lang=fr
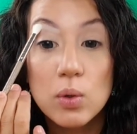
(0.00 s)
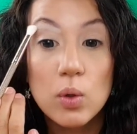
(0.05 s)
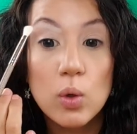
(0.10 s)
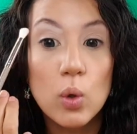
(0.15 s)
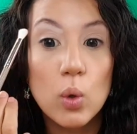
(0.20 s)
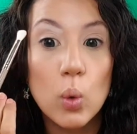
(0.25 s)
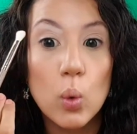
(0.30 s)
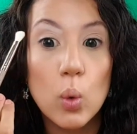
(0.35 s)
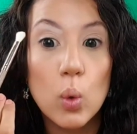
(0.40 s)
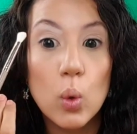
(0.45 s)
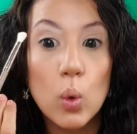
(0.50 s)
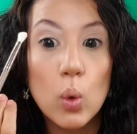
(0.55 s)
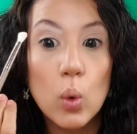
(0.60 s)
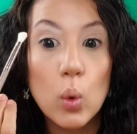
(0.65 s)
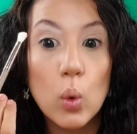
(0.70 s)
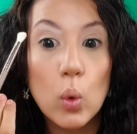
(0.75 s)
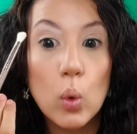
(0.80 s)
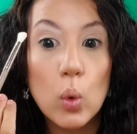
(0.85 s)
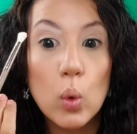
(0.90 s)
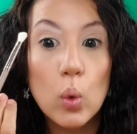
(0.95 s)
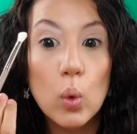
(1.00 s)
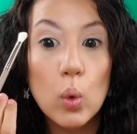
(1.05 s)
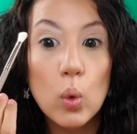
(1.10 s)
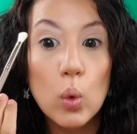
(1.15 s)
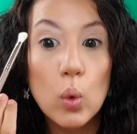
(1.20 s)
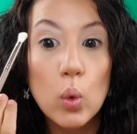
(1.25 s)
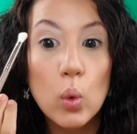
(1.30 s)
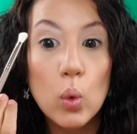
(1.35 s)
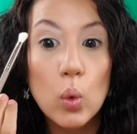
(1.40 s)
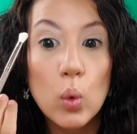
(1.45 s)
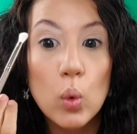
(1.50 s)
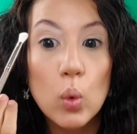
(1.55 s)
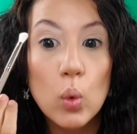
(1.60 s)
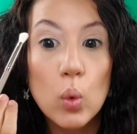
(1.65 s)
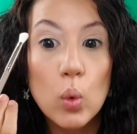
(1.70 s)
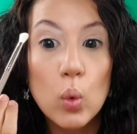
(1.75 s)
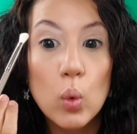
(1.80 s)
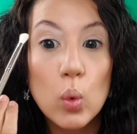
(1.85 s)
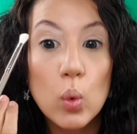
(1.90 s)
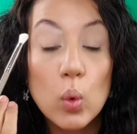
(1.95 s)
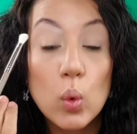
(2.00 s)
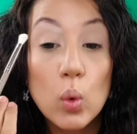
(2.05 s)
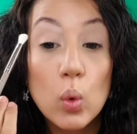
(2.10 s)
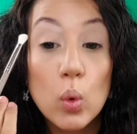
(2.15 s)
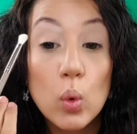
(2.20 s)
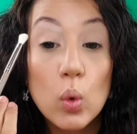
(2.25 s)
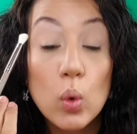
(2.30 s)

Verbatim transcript: Oh euh,